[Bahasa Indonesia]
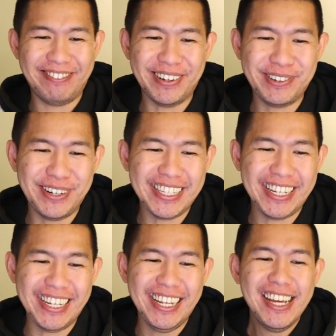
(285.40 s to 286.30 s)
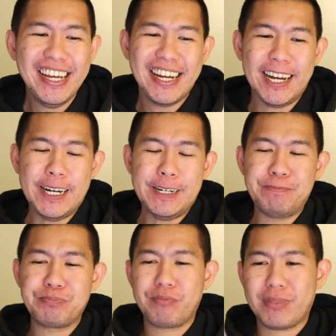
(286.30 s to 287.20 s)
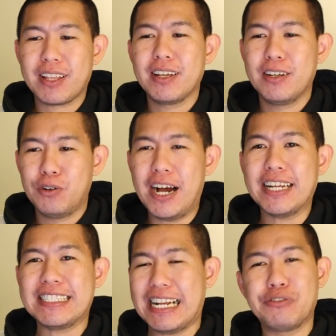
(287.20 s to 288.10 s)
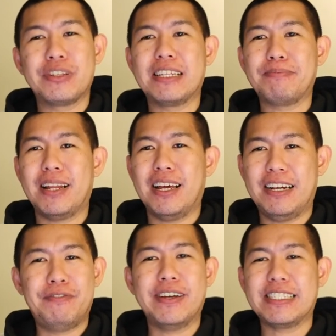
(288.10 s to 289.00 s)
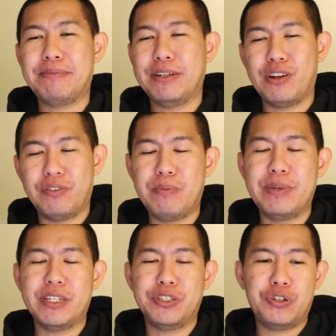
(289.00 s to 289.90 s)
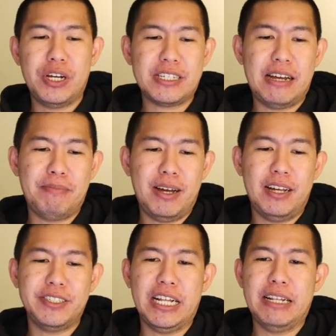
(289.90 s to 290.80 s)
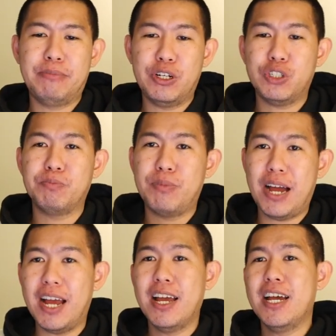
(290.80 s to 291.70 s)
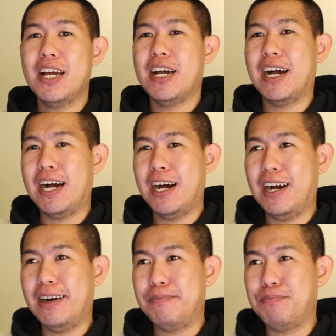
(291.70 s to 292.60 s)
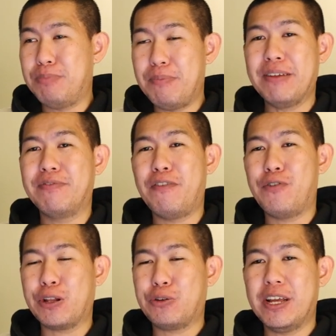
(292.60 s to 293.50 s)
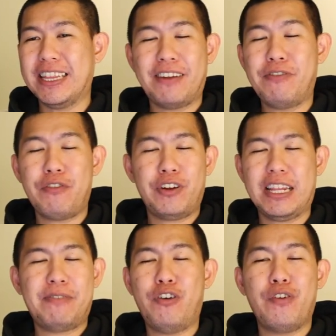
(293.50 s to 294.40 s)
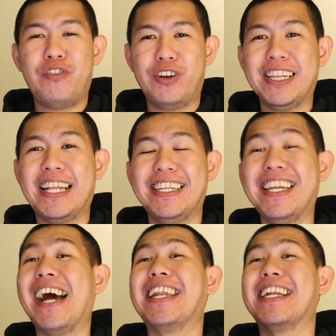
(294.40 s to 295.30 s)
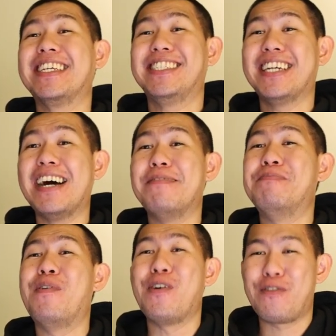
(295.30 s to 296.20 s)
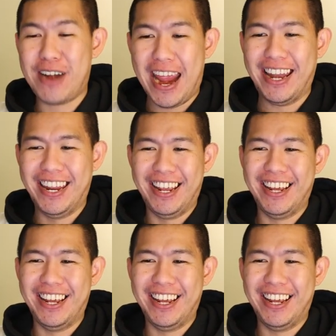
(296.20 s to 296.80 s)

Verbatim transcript: sama gue jadi um, gue akan selalu tetap lah ngefans sama Donovan Mitchell juga sama Jalen Brown cuma uh, pemain favorit gue yang terfavorit terfavorit nantinya adalah Jamoran